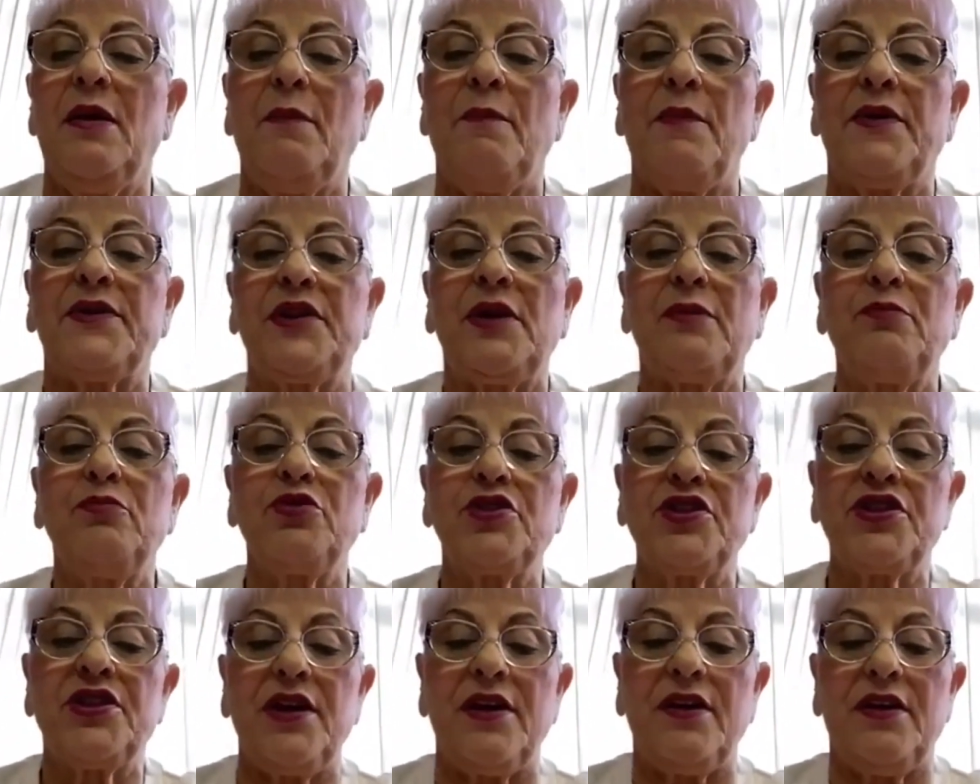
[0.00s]

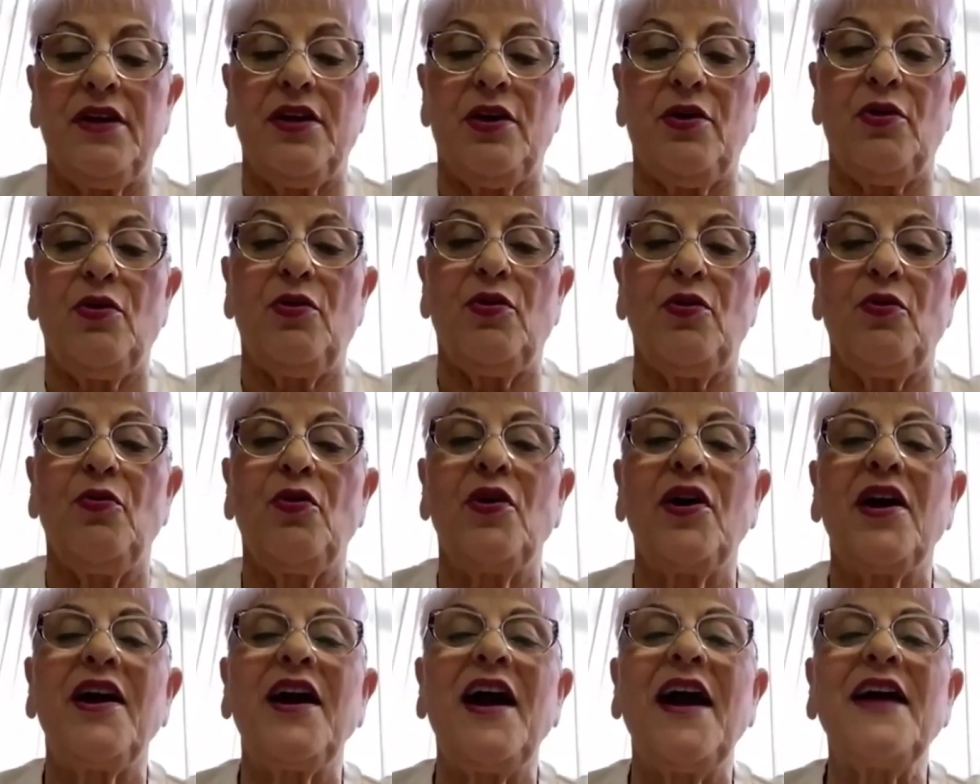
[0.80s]
Потому что
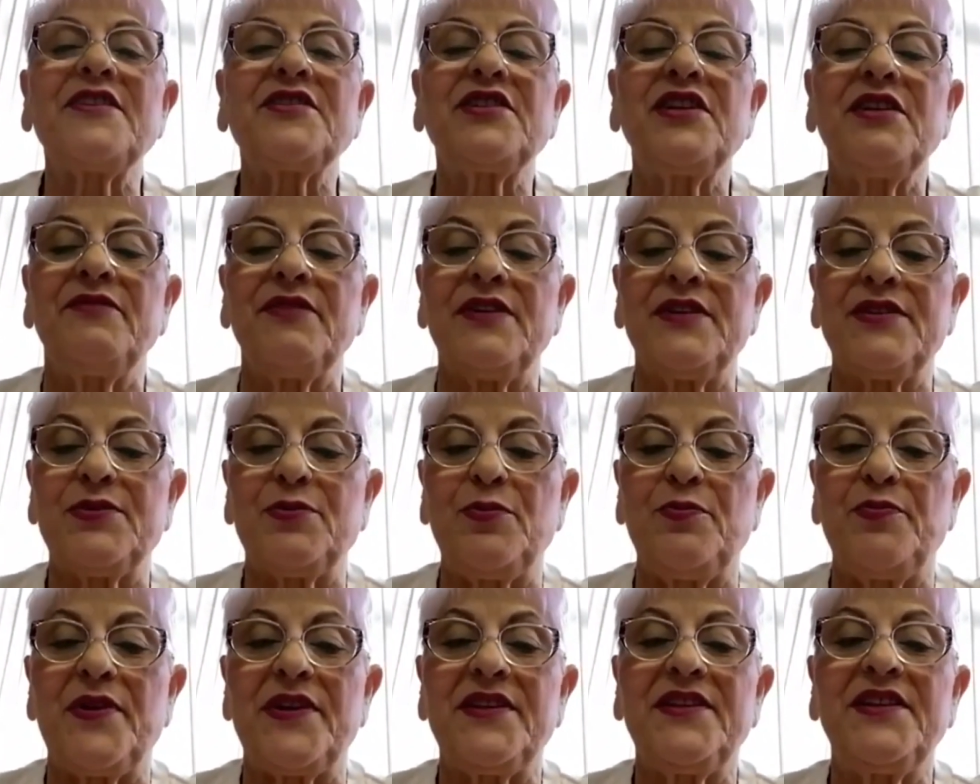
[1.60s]
у каждого
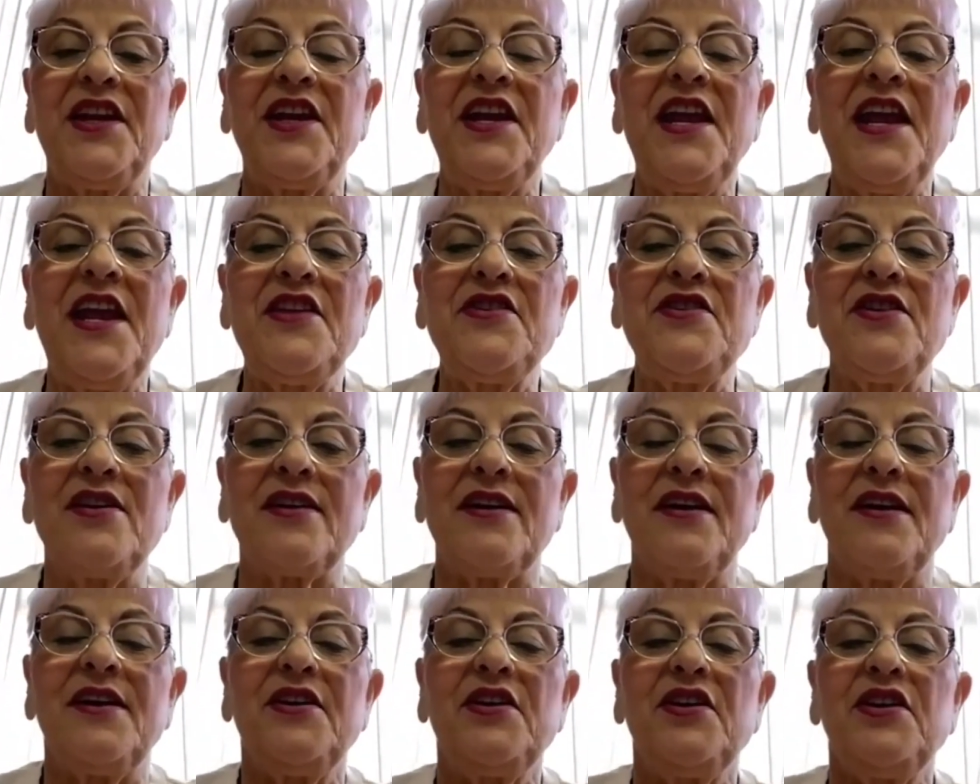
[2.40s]

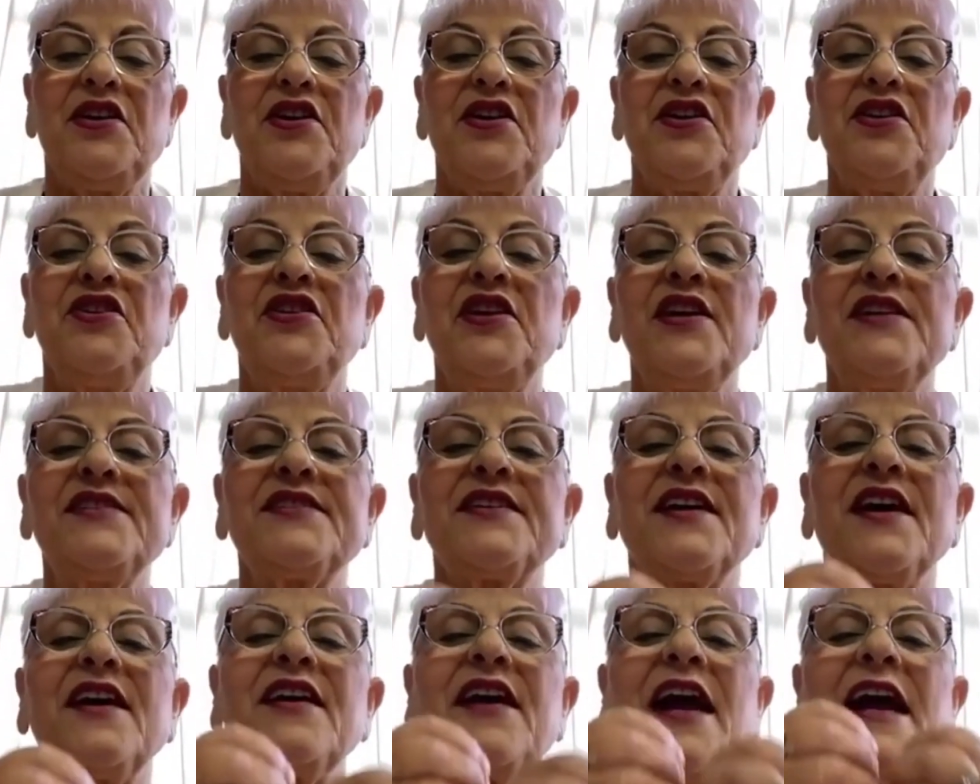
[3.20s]
супертренера
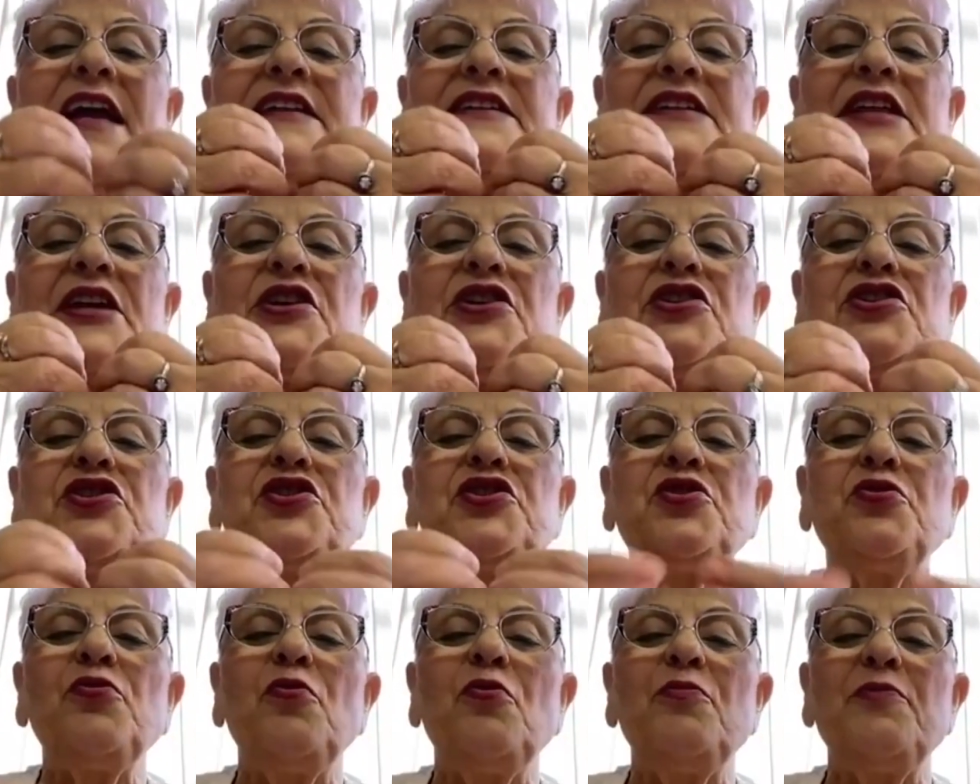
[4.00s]
есть какая-то
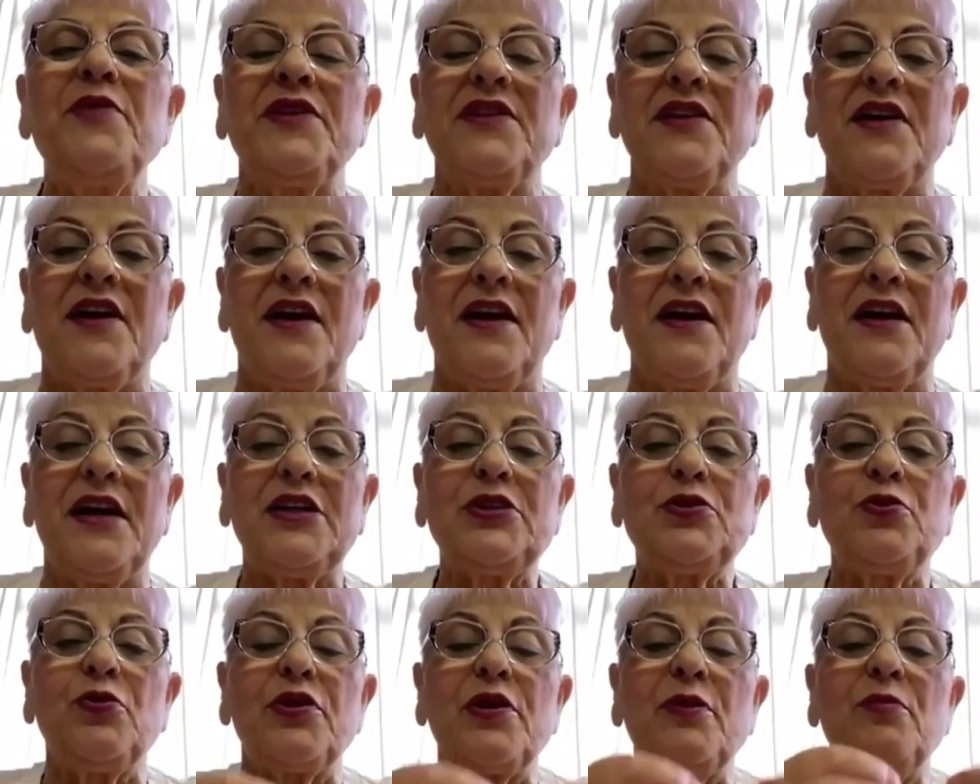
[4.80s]
изюминка,
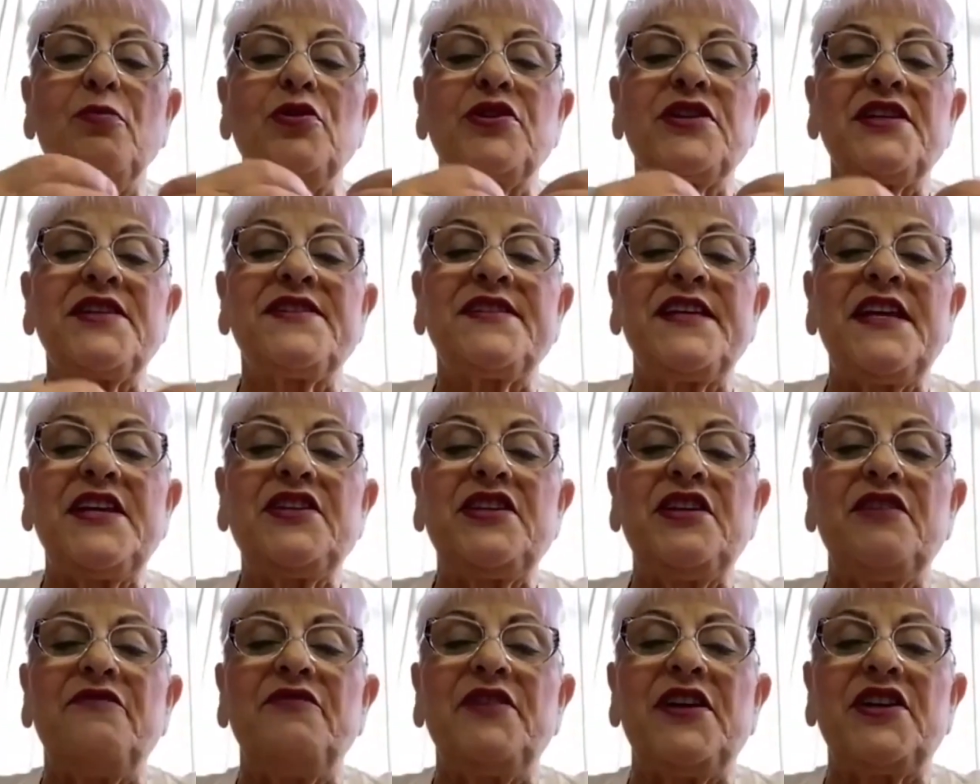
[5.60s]
которая может
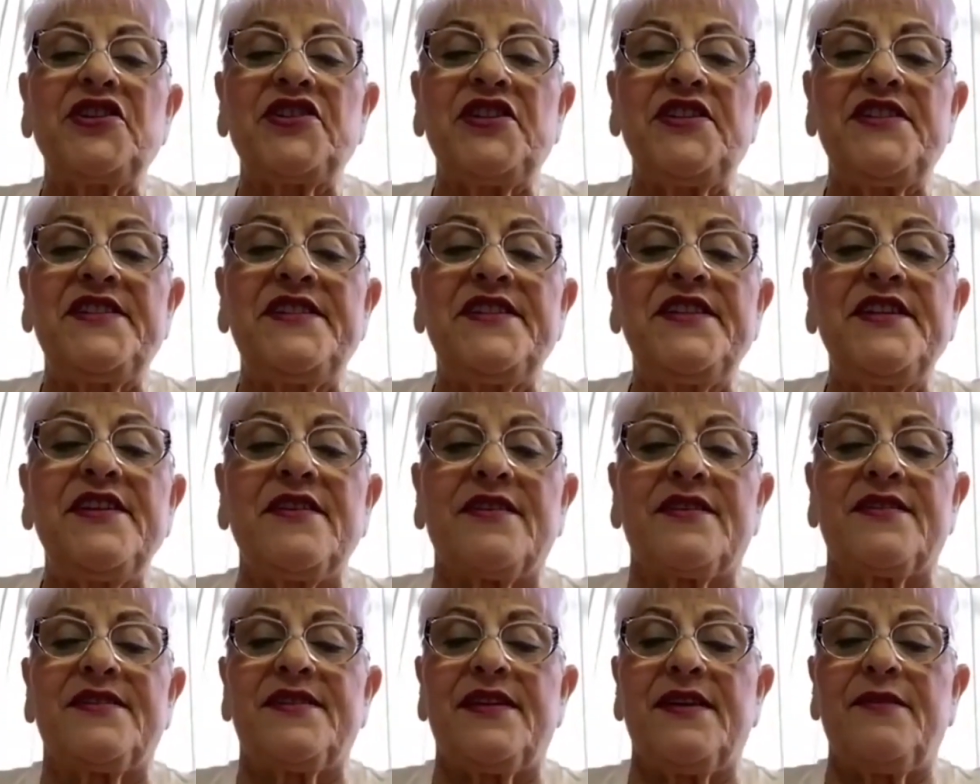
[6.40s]
зайти в наше
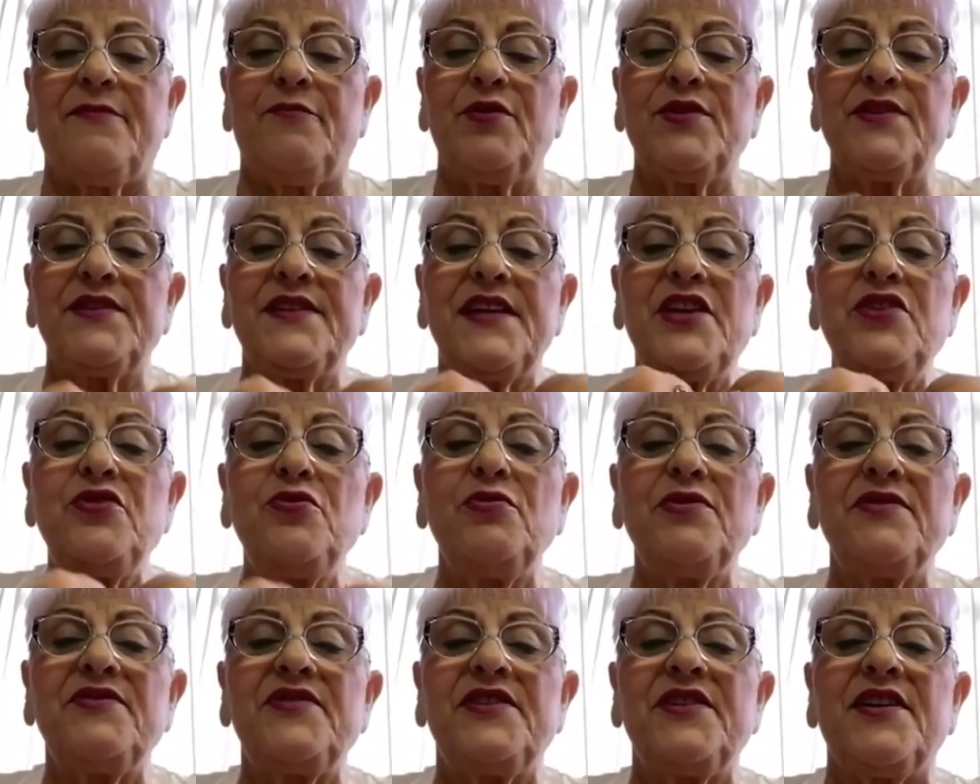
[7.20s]
сердце. Вот
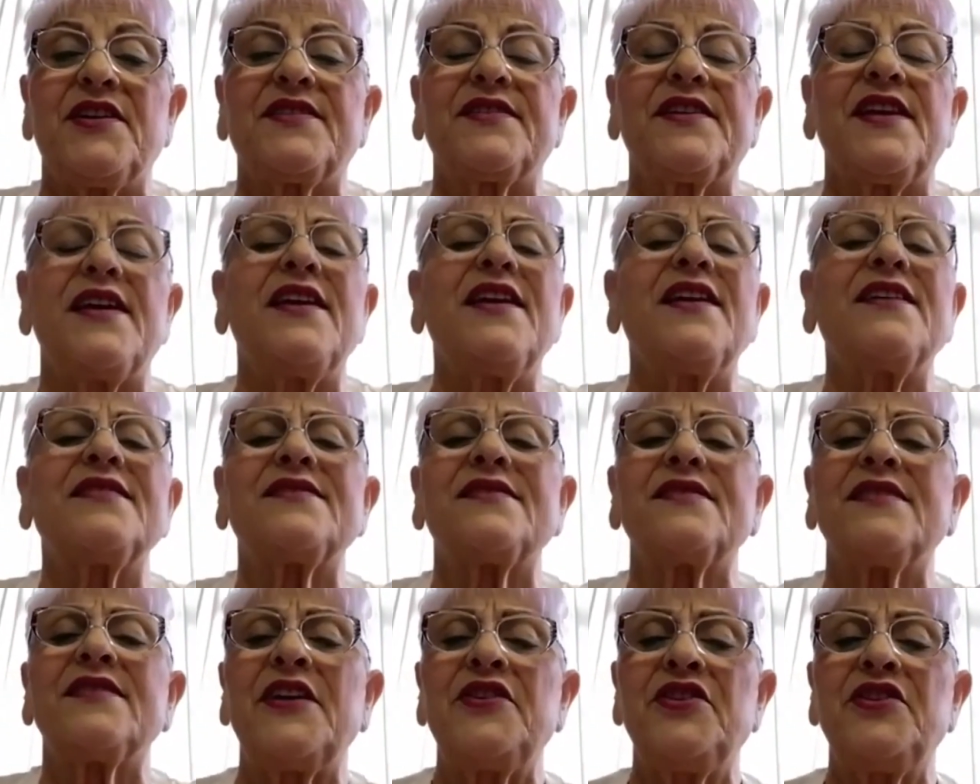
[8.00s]
зайдет сердце и
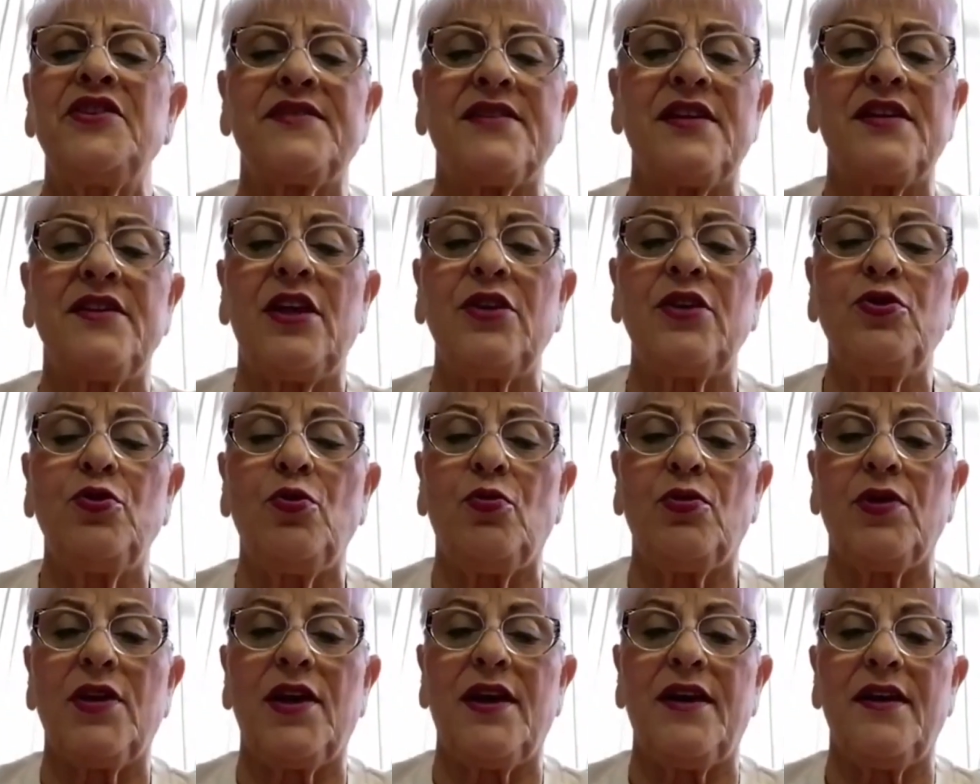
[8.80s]
останется
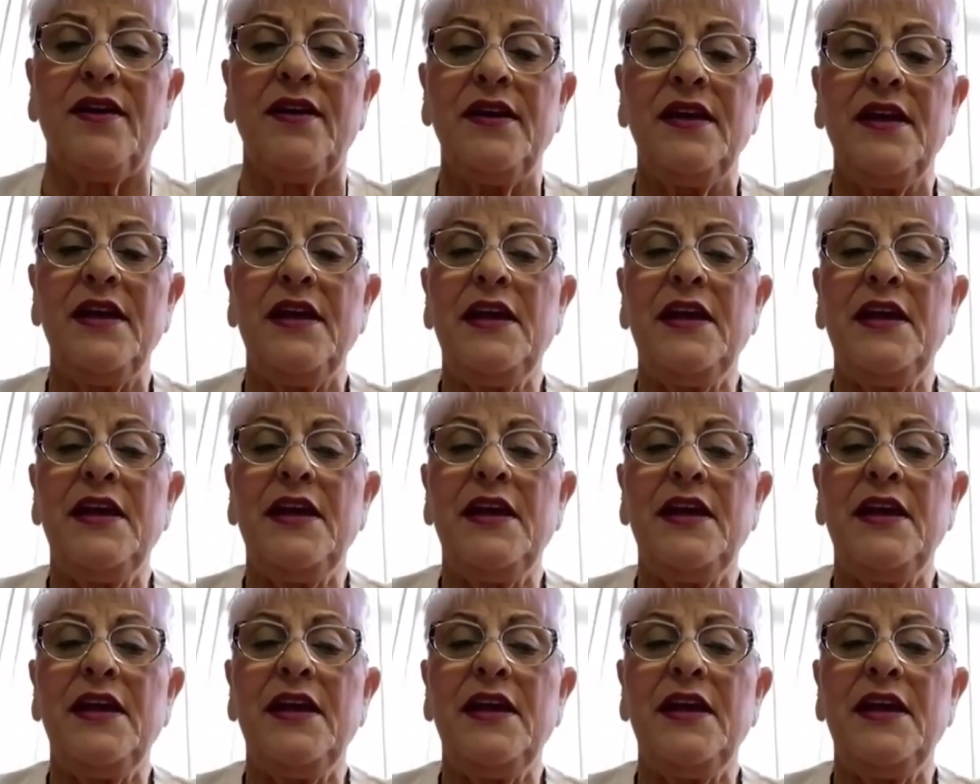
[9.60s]
надолго.